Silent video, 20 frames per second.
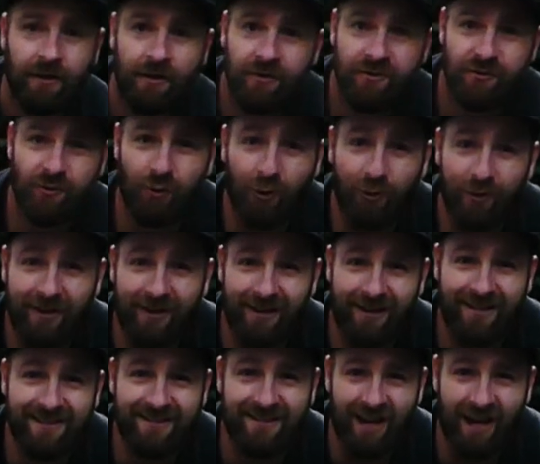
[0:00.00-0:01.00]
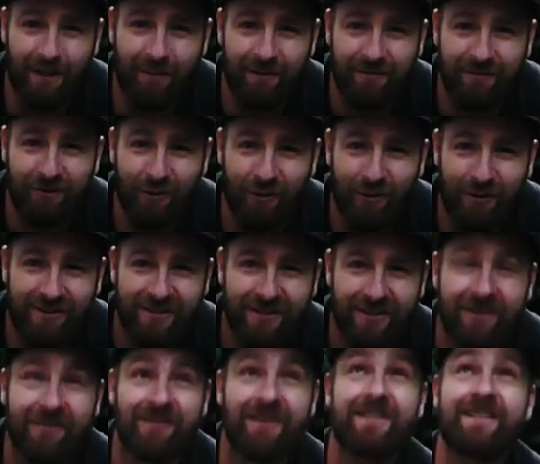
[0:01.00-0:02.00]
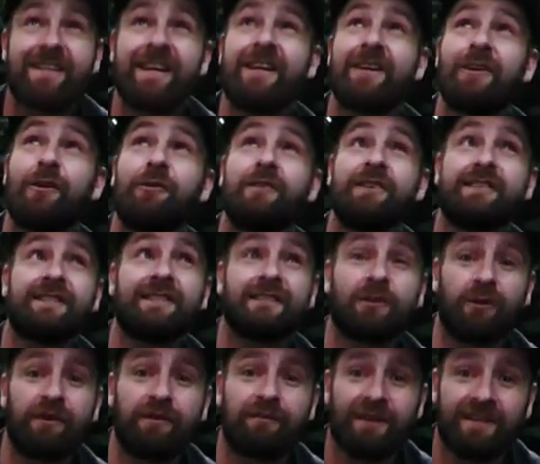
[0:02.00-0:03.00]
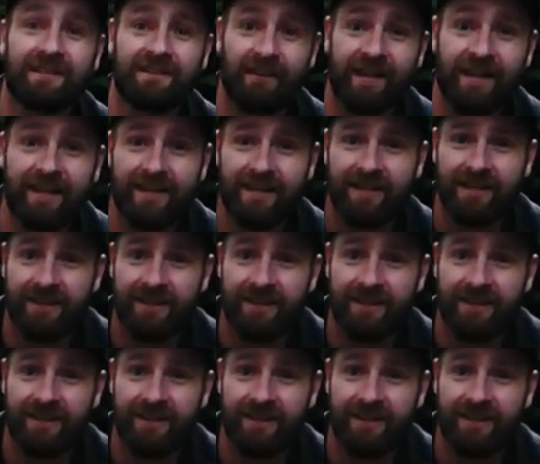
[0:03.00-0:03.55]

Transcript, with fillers: So Leute, letzte Arbeit für heute. Wie ihr sehen könnt, ist die Sonne fast weg.